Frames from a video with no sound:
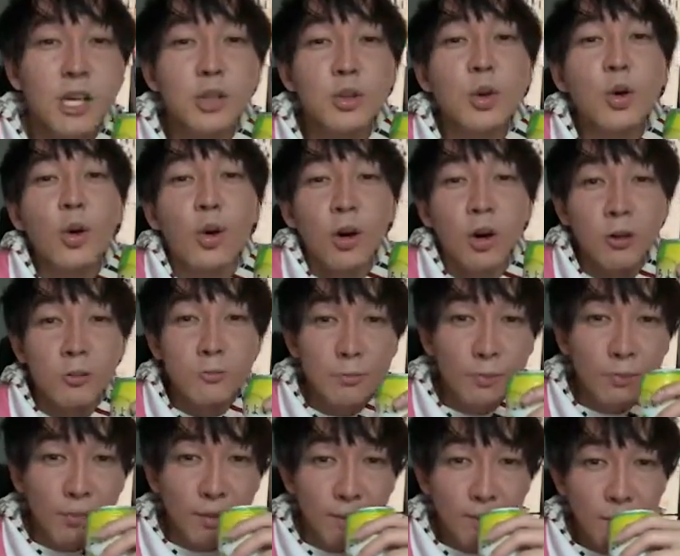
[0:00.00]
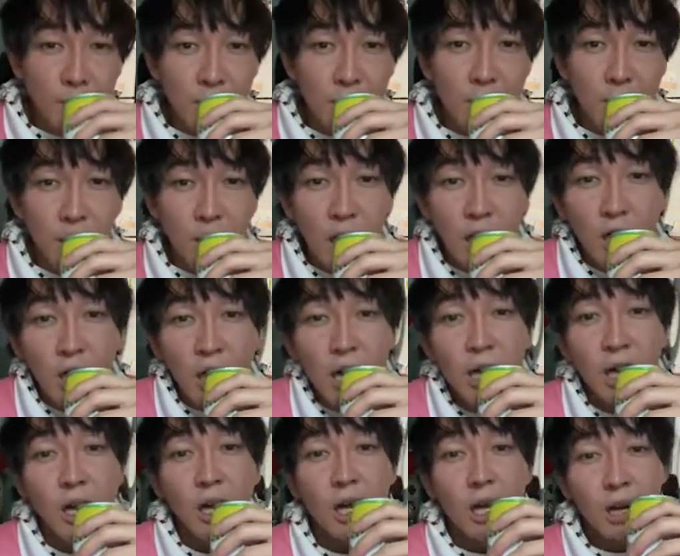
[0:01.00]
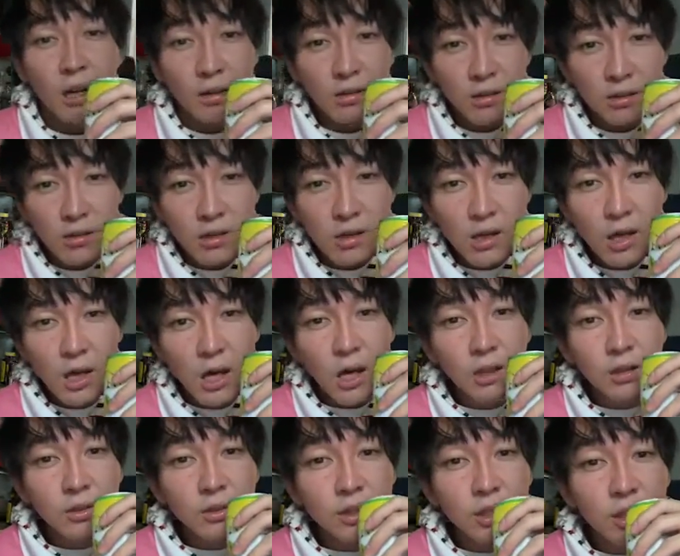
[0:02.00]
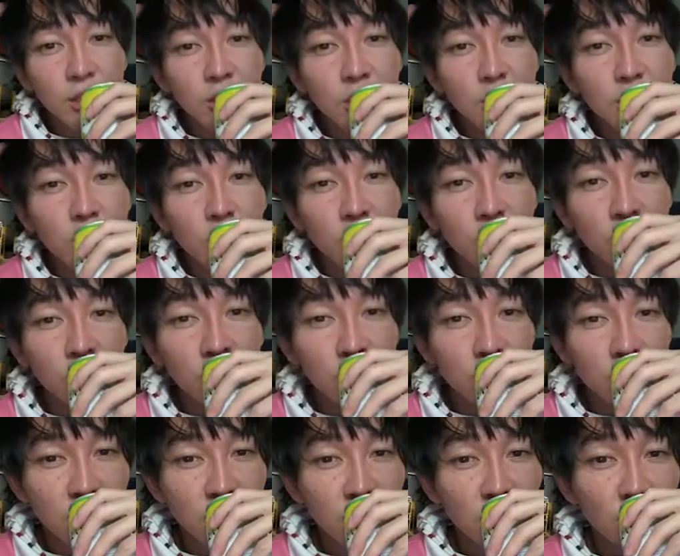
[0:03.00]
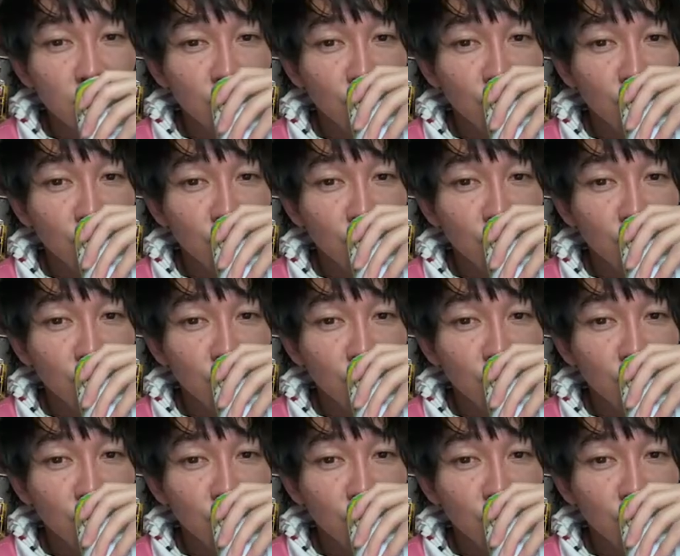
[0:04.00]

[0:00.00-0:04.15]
などう？あ、あ、あ、アークティックモンキーズ。